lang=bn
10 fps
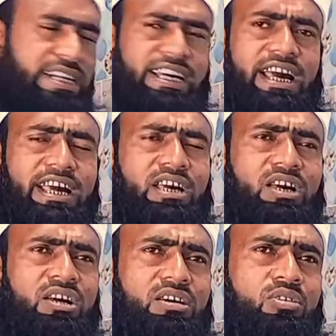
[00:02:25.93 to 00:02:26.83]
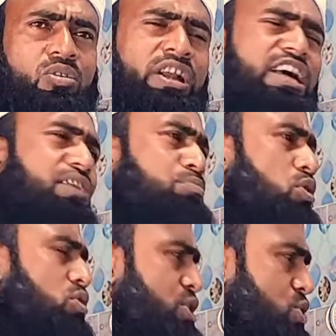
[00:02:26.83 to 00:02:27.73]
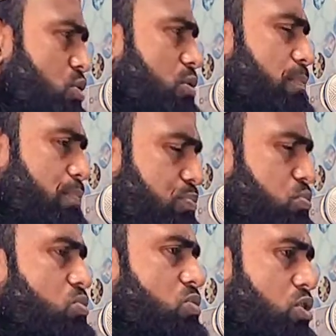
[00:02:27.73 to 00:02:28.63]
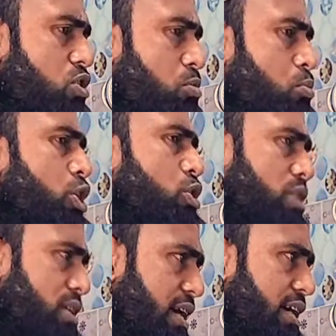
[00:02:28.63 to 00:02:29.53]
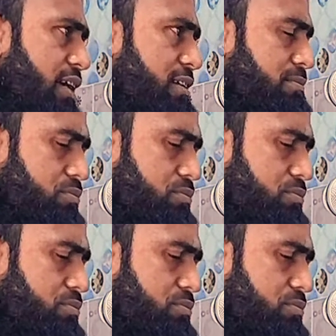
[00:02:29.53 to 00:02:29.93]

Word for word: এটাকেই অনেক বড় কিছু মনে করে থাকে